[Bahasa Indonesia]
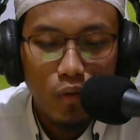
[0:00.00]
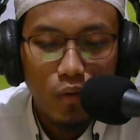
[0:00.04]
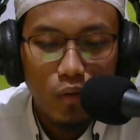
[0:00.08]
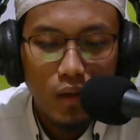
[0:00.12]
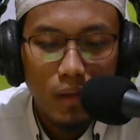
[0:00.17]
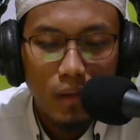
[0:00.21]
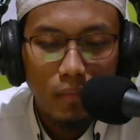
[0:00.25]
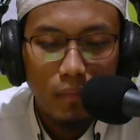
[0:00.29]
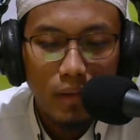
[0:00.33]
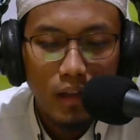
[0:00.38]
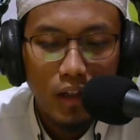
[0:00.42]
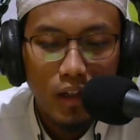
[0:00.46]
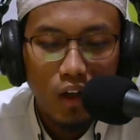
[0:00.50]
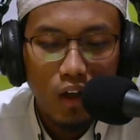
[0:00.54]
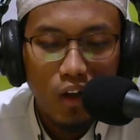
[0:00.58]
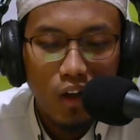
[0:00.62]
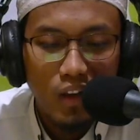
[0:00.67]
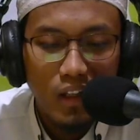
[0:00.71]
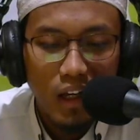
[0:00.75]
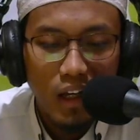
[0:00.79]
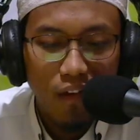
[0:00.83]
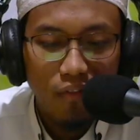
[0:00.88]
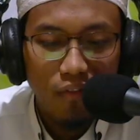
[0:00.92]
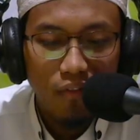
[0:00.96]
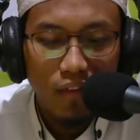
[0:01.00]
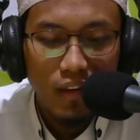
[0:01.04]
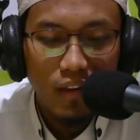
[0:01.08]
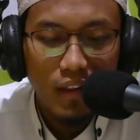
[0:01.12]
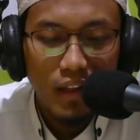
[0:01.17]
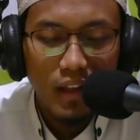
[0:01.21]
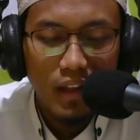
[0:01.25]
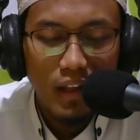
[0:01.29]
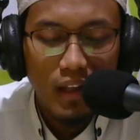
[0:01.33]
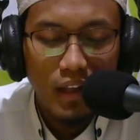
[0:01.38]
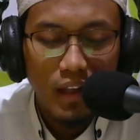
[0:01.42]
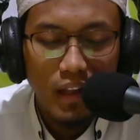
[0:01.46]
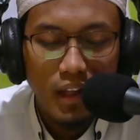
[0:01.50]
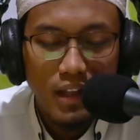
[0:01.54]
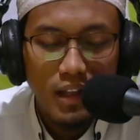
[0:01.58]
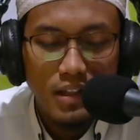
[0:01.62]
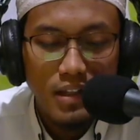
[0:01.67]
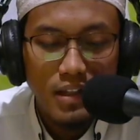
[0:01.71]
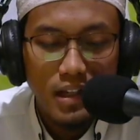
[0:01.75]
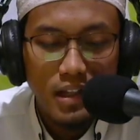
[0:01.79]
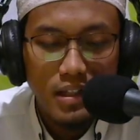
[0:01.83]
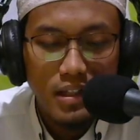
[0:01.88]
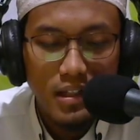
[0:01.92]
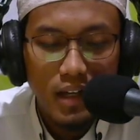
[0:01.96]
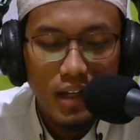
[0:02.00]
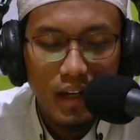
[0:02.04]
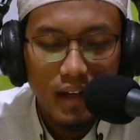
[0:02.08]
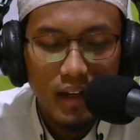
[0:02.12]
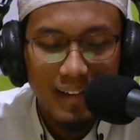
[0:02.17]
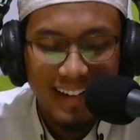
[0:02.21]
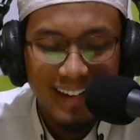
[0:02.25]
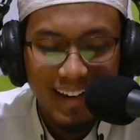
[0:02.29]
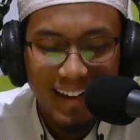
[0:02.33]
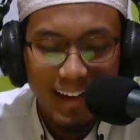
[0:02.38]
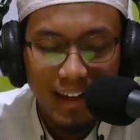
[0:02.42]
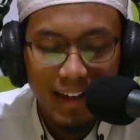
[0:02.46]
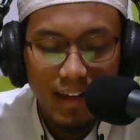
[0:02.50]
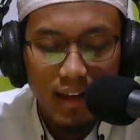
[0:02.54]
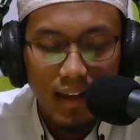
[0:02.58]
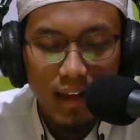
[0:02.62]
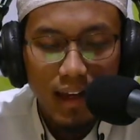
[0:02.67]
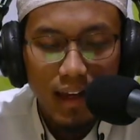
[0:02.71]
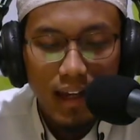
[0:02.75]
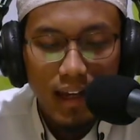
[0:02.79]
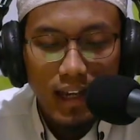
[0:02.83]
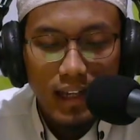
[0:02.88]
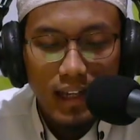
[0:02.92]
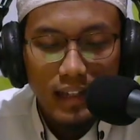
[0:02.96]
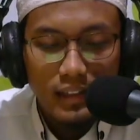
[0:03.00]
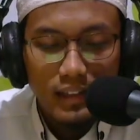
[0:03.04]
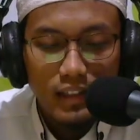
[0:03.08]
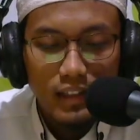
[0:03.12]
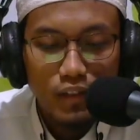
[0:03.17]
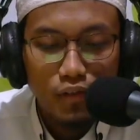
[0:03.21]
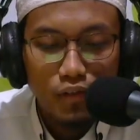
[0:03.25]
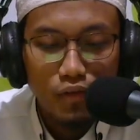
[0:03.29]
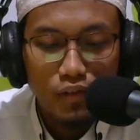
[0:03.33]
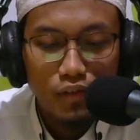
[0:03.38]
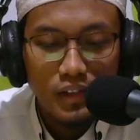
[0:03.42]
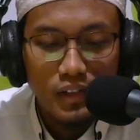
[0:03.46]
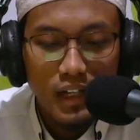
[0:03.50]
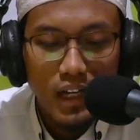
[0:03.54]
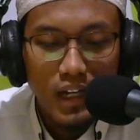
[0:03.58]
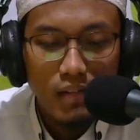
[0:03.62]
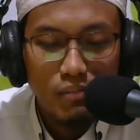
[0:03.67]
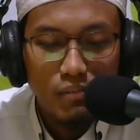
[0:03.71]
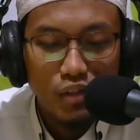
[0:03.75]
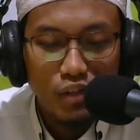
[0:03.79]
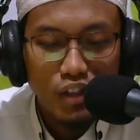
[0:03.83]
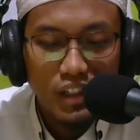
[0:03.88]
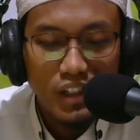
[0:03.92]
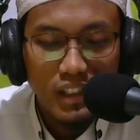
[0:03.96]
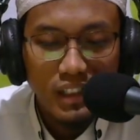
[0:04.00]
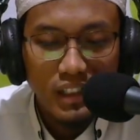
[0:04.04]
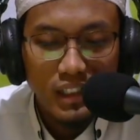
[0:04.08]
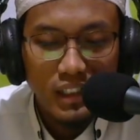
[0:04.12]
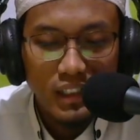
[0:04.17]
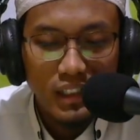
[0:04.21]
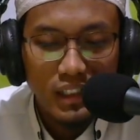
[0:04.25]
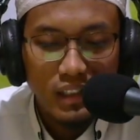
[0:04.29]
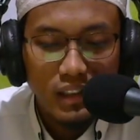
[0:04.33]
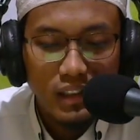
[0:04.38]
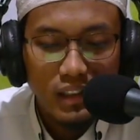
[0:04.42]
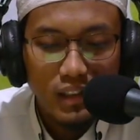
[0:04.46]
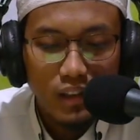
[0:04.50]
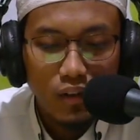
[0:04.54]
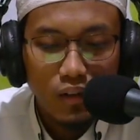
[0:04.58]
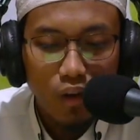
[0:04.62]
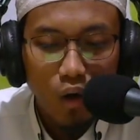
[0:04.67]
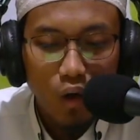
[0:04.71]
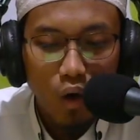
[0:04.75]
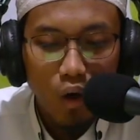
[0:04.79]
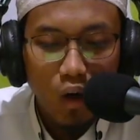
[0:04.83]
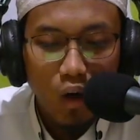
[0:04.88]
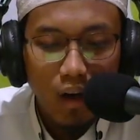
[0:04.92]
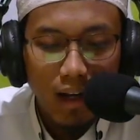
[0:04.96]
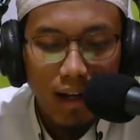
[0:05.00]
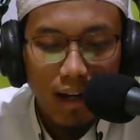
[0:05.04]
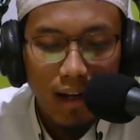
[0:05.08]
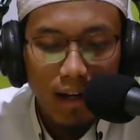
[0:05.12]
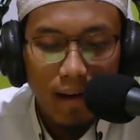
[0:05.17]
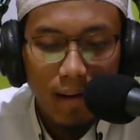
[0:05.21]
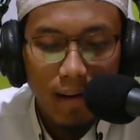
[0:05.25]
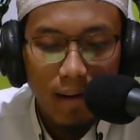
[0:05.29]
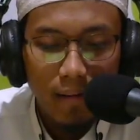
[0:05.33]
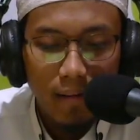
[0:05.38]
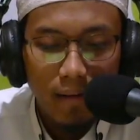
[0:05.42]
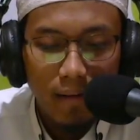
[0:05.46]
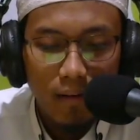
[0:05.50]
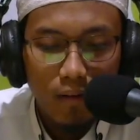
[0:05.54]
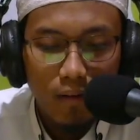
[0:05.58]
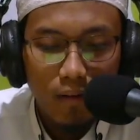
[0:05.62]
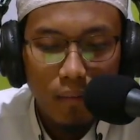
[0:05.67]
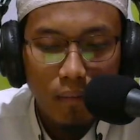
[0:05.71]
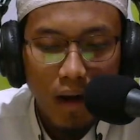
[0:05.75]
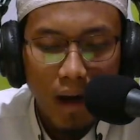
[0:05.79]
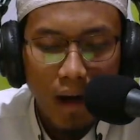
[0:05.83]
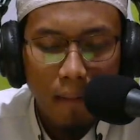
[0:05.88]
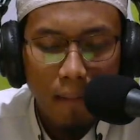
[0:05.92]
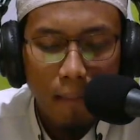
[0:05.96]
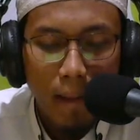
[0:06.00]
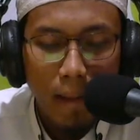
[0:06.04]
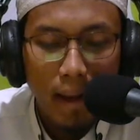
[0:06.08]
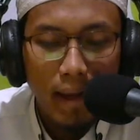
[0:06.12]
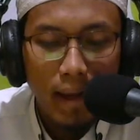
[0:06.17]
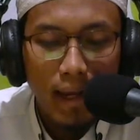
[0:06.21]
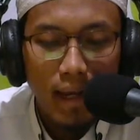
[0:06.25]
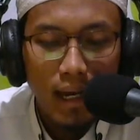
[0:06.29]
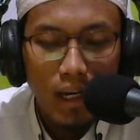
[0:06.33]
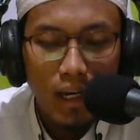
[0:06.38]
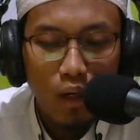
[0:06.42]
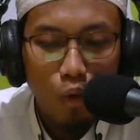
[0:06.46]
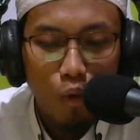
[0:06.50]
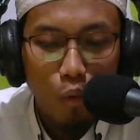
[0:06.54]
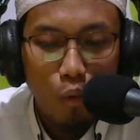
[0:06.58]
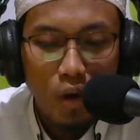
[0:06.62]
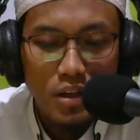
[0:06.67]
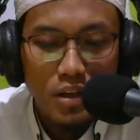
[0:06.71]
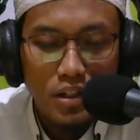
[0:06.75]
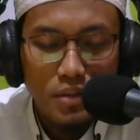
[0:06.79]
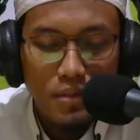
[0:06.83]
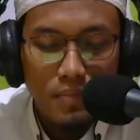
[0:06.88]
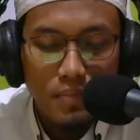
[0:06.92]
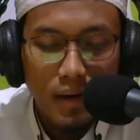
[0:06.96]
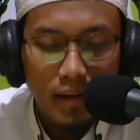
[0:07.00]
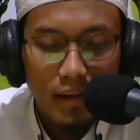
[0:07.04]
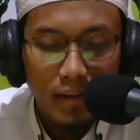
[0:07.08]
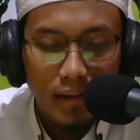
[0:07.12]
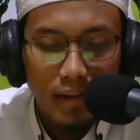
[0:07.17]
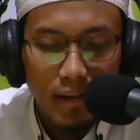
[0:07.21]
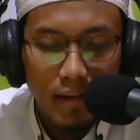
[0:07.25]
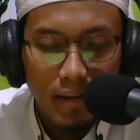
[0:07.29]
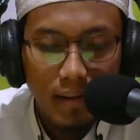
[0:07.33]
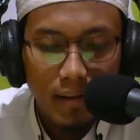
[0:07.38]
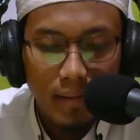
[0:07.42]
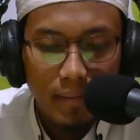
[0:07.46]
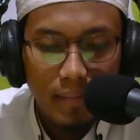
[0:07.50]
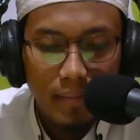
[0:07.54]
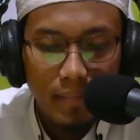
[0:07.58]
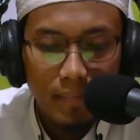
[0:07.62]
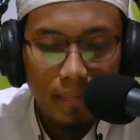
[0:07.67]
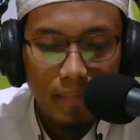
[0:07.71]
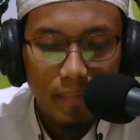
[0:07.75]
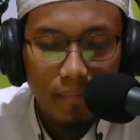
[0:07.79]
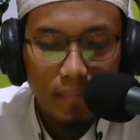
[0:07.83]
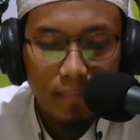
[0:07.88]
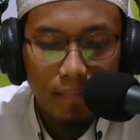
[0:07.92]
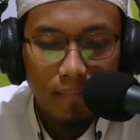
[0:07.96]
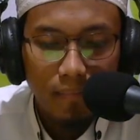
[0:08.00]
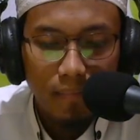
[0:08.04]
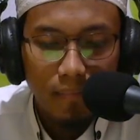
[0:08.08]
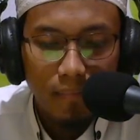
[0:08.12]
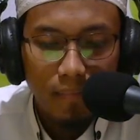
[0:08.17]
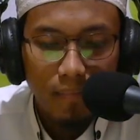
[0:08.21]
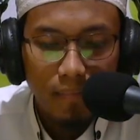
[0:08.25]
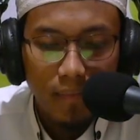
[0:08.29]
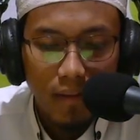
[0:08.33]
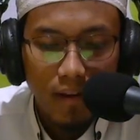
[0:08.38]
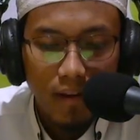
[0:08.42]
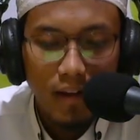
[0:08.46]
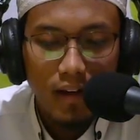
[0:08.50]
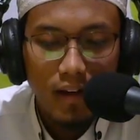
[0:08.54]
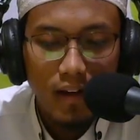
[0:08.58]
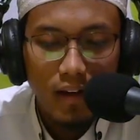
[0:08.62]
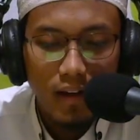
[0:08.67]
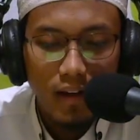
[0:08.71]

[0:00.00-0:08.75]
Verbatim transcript: lam yanqadih fi dhihnihil jazai sesungguhnya yang menjadikan seorang itu mengabaikan kewajibannya ya